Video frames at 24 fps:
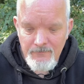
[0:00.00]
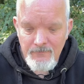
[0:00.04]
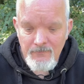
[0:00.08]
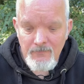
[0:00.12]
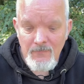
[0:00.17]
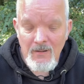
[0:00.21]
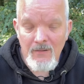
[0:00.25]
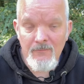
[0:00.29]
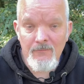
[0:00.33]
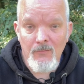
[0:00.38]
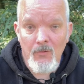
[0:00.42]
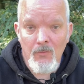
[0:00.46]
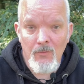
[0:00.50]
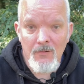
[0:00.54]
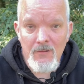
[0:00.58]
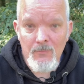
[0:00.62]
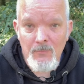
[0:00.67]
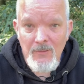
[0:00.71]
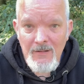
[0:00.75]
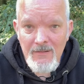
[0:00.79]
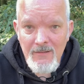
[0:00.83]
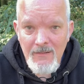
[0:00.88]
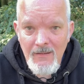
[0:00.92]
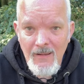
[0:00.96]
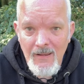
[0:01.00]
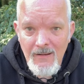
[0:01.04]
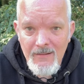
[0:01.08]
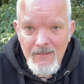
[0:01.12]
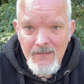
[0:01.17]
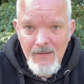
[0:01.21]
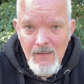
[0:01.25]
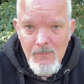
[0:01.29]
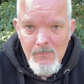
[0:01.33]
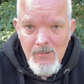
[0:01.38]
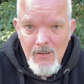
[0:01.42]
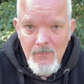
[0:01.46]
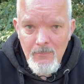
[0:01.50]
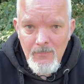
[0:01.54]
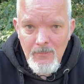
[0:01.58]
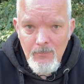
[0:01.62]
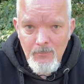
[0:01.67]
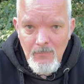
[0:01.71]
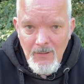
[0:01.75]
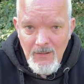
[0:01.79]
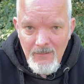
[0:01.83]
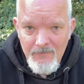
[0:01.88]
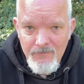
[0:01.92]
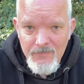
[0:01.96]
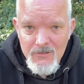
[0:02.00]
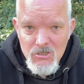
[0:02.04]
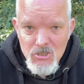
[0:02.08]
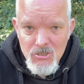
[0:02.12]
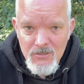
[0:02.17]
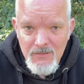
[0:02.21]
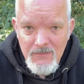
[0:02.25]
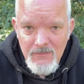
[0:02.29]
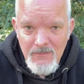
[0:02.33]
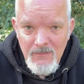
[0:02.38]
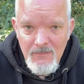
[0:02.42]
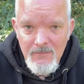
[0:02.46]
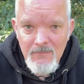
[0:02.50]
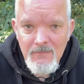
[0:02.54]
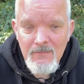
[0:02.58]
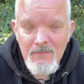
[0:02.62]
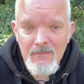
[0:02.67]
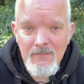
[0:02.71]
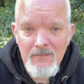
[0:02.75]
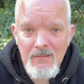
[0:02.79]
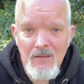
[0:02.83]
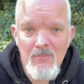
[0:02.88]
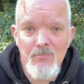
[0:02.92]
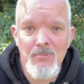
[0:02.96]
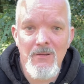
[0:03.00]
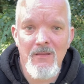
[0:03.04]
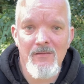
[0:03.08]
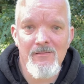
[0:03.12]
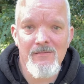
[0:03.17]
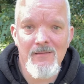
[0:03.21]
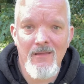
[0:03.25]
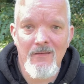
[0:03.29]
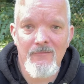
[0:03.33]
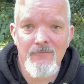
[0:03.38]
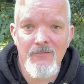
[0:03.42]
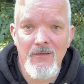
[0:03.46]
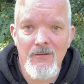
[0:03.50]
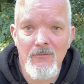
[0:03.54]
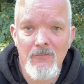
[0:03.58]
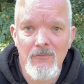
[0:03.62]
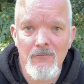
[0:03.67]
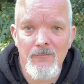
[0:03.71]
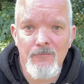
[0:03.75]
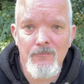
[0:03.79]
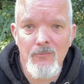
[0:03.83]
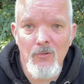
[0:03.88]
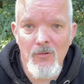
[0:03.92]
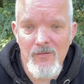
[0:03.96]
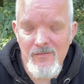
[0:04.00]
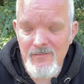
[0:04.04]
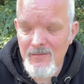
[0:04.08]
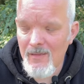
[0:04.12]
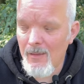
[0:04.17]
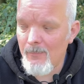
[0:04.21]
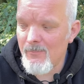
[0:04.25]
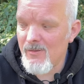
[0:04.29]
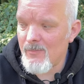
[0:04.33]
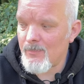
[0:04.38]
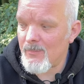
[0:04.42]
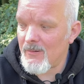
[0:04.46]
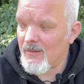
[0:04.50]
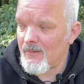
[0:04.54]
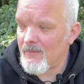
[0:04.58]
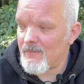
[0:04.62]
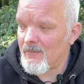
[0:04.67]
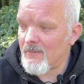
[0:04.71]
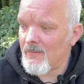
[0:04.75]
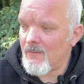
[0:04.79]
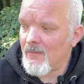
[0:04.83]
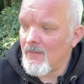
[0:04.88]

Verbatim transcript: machen wir heute mal den Erklärbär mit meinen verschiedenen Lieblingsanwendungen für Sam's Blind.